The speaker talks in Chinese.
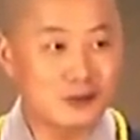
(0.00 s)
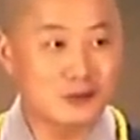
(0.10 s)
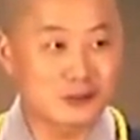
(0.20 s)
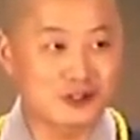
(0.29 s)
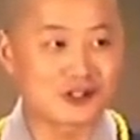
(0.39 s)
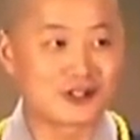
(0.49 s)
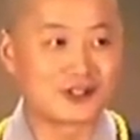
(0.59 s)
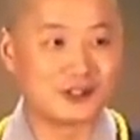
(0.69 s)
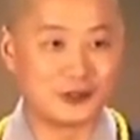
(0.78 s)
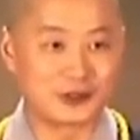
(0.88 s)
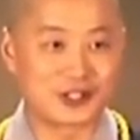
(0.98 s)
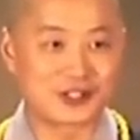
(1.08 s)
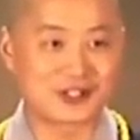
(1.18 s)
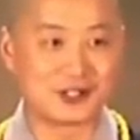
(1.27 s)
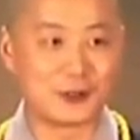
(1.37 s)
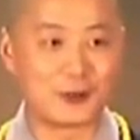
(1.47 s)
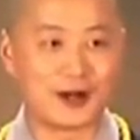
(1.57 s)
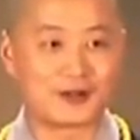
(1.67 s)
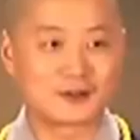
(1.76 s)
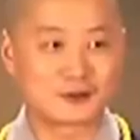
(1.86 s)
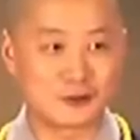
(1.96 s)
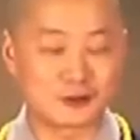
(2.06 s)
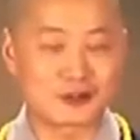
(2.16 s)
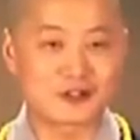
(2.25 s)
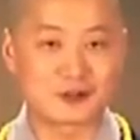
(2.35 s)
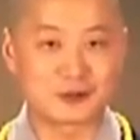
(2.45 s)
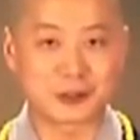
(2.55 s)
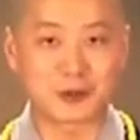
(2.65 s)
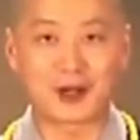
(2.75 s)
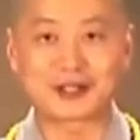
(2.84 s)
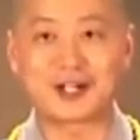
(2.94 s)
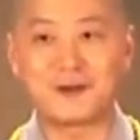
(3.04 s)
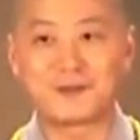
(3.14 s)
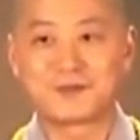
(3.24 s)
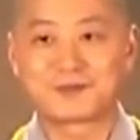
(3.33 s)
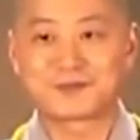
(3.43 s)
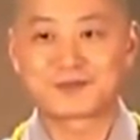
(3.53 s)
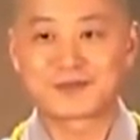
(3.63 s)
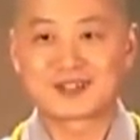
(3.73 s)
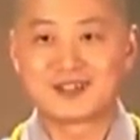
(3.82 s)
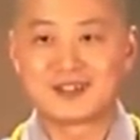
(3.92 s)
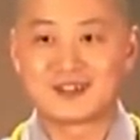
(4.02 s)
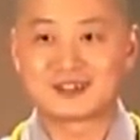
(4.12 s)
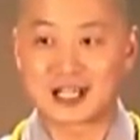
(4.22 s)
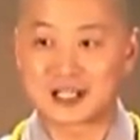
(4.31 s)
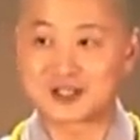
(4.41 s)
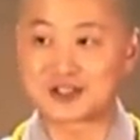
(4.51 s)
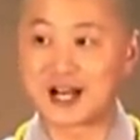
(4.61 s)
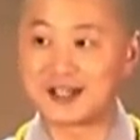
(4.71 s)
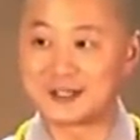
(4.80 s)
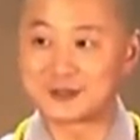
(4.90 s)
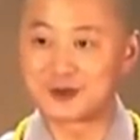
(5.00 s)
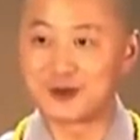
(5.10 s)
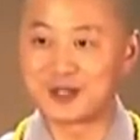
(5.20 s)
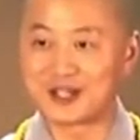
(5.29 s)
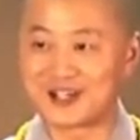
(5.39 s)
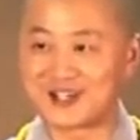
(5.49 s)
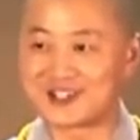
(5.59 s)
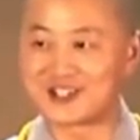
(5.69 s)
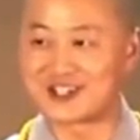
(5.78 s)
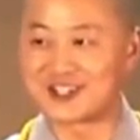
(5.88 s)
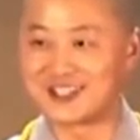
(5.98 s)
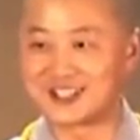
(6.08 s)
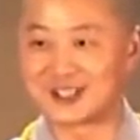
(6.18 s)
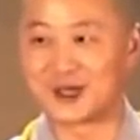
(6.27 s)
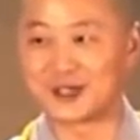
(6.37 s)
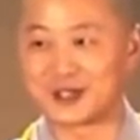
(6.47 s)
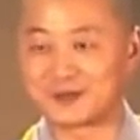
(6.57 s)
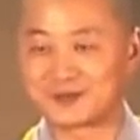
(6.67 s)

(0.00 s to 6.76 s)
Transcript: 故事有些时候啊，总是有些夸张，但是它能说明很深刻的道理。